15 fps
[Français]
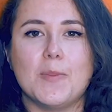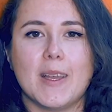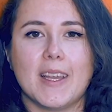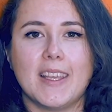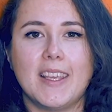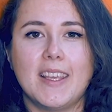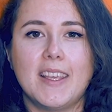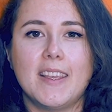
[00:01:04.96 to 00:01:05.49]

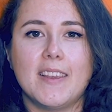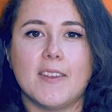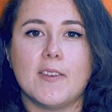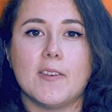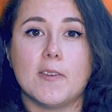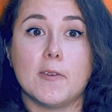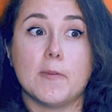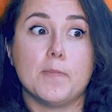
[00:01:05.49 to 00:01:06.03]
Paris,
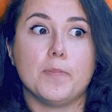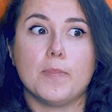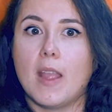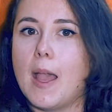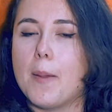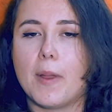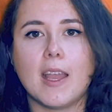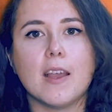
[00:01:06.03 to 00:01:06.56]
euh,
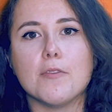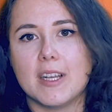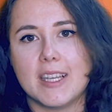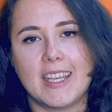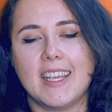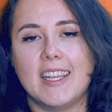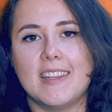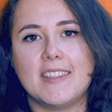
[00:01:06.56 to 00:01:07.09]
après avoir
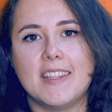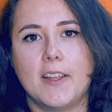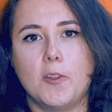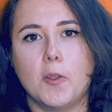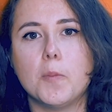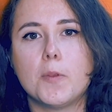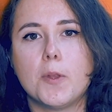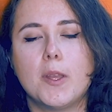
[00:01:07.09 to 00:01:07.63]
créé la
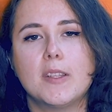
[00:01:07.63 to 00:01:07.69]
start-up.